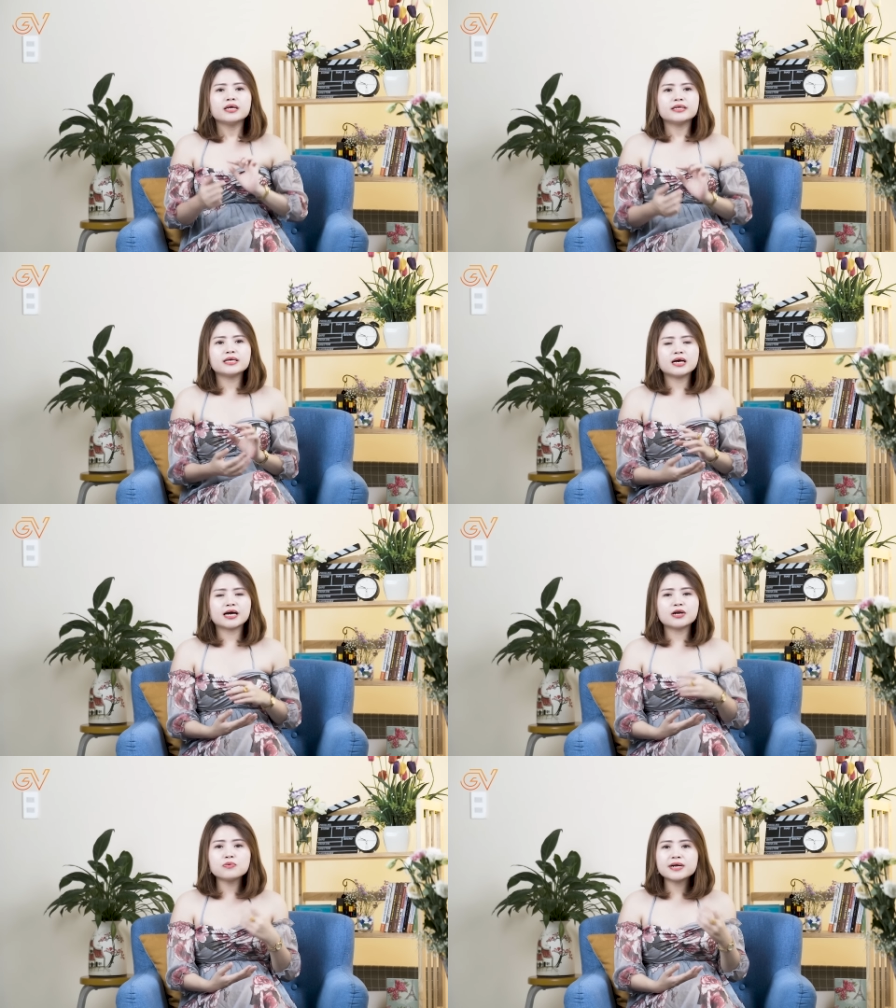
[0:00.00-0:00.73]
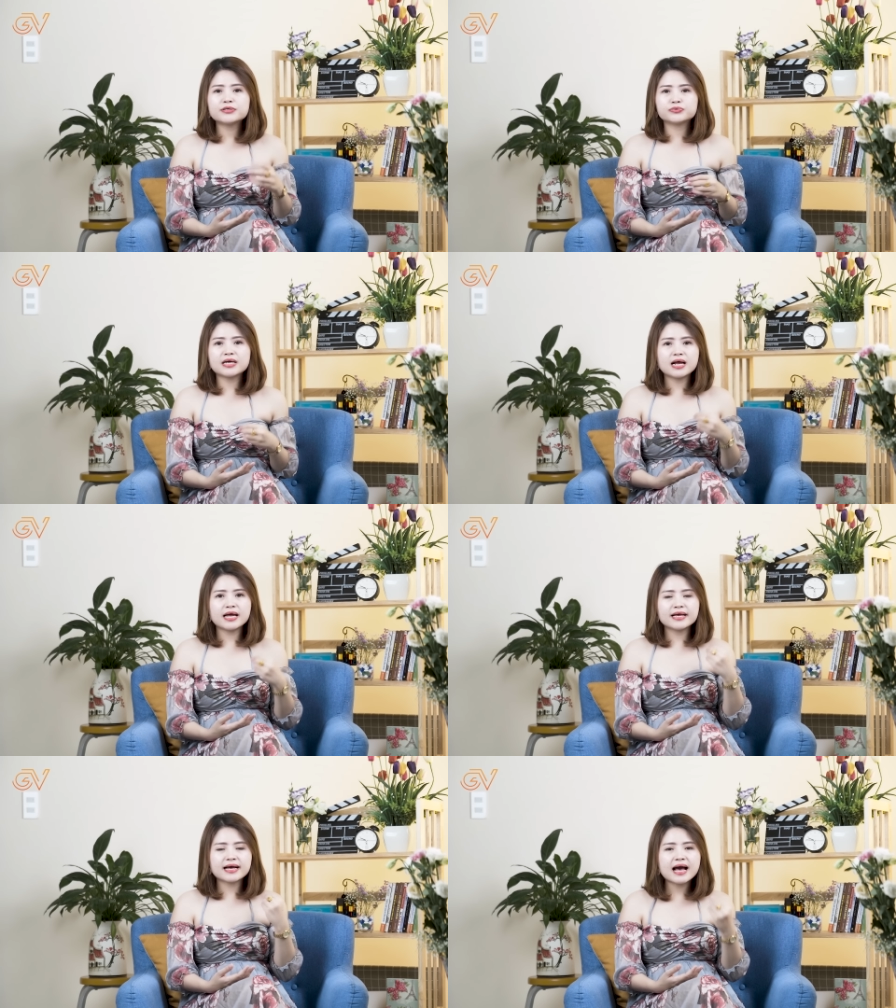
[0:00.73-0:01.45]
thì ờ, cái lúc này chúng ta
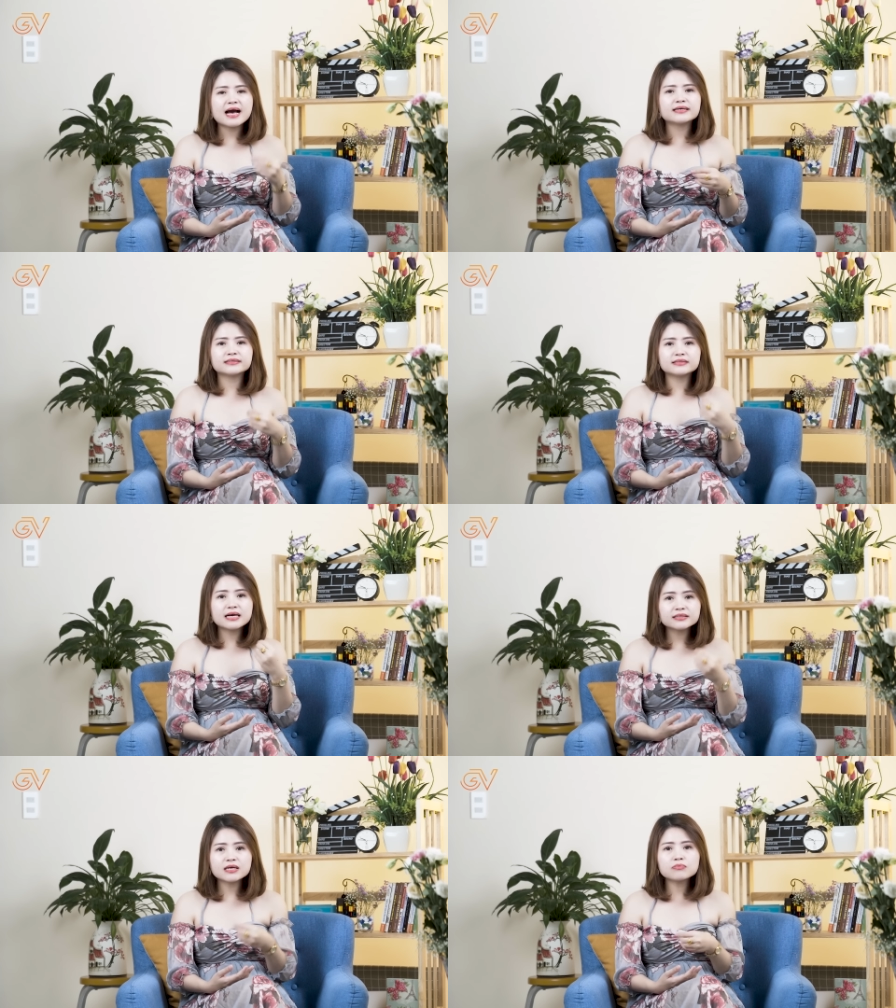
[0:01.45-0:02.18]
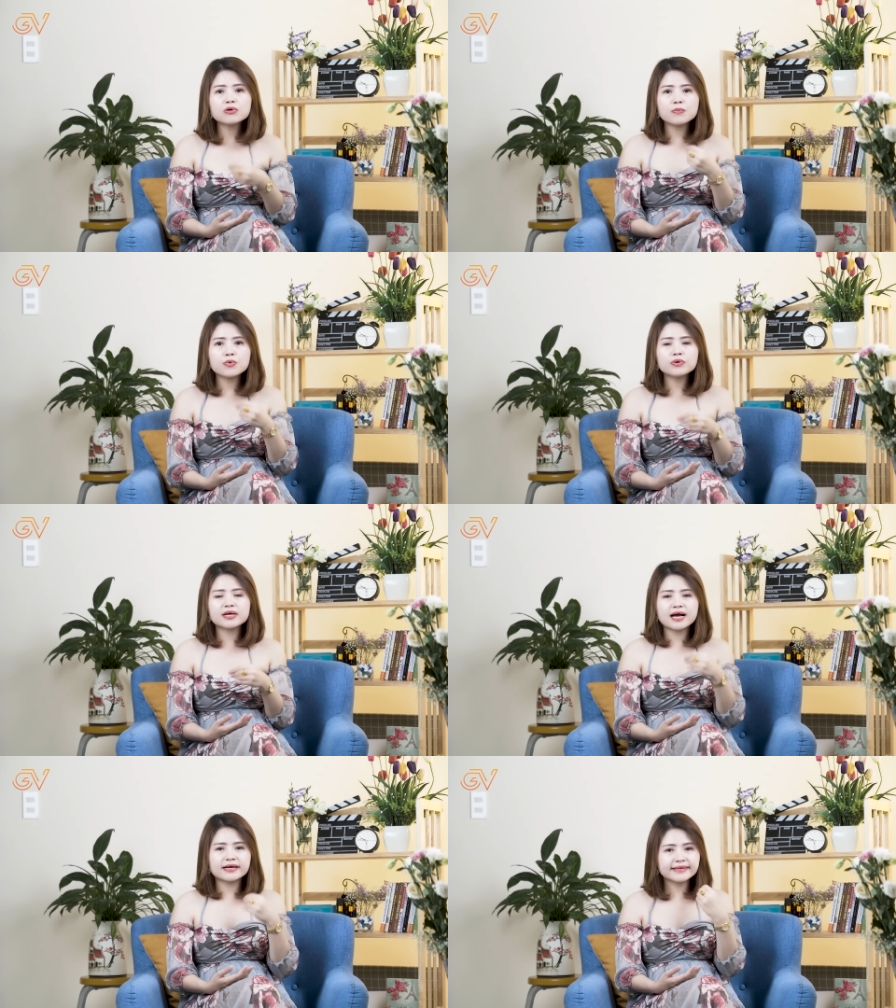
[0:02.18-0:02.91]
hãy càng tăng tốc độ mút
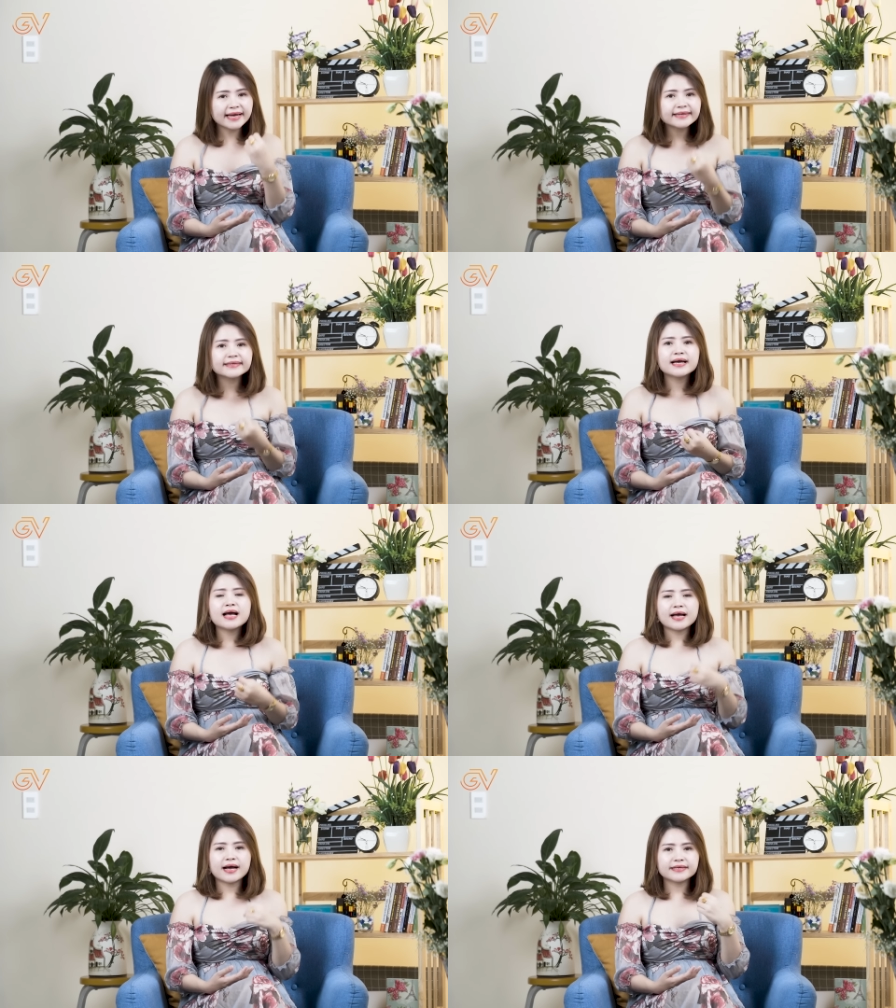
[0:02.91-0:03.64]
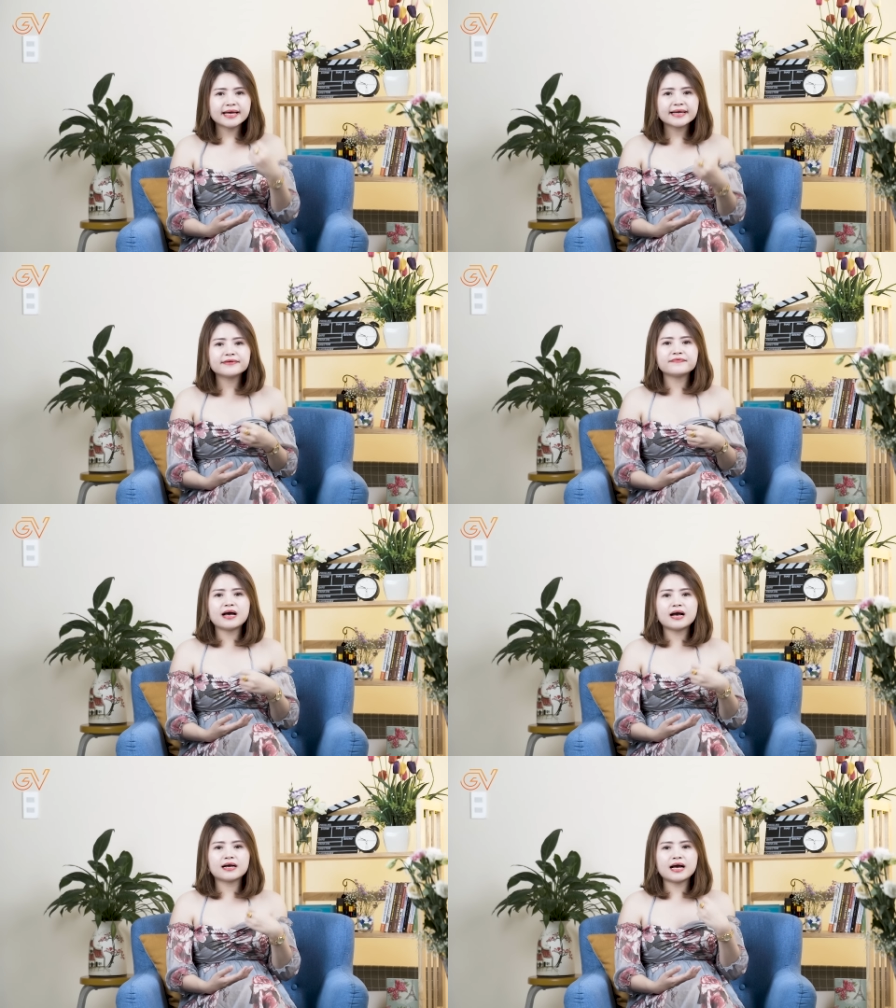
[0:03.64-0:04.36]
càng nhanh càng nhanh
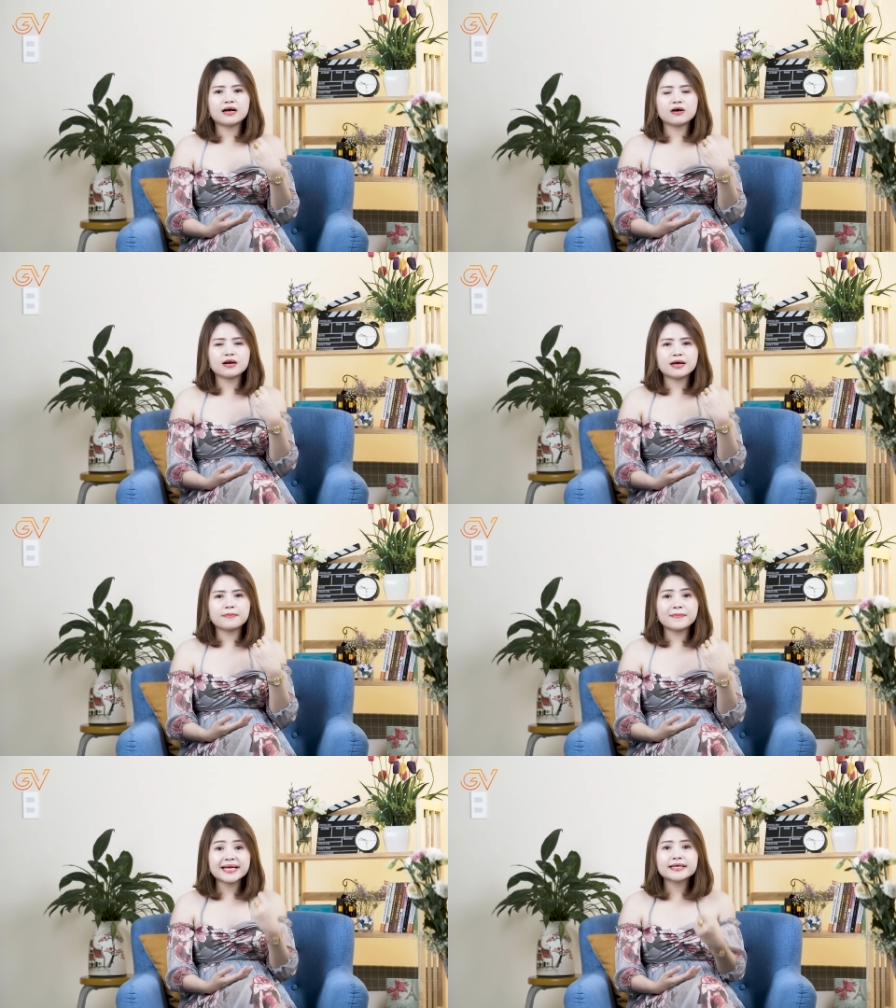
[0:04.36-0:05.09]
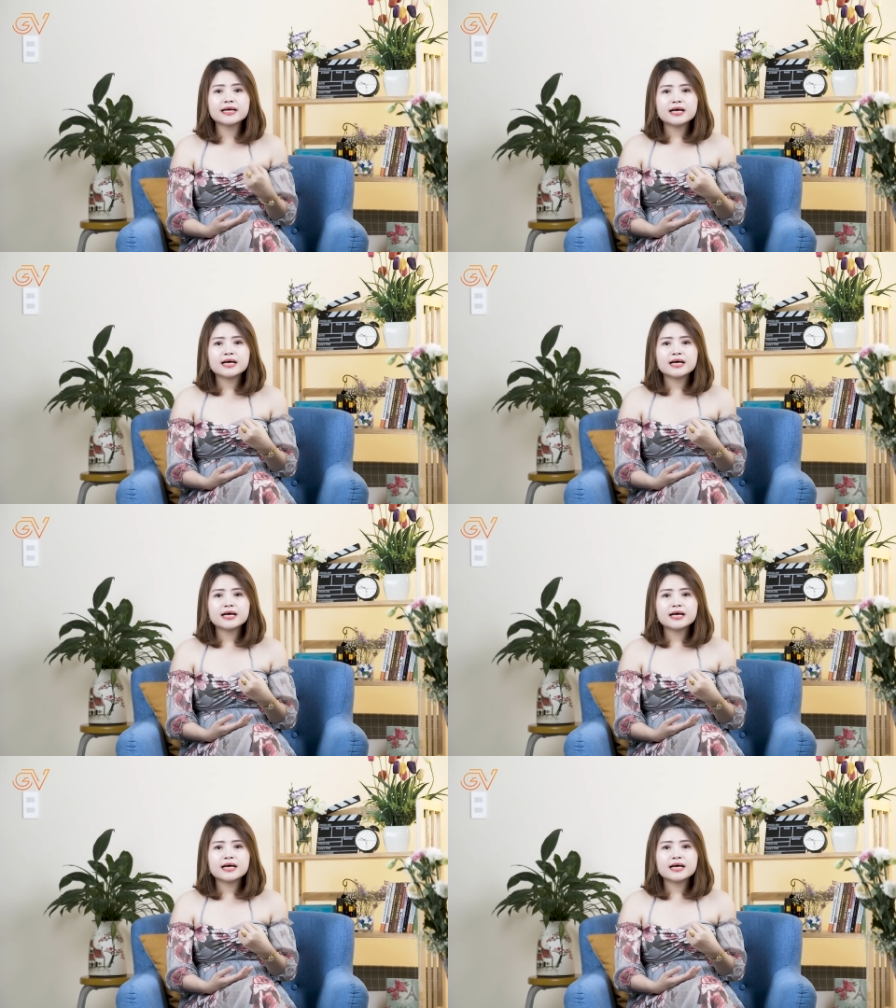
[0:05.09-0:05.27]
và càng gọi là mạnh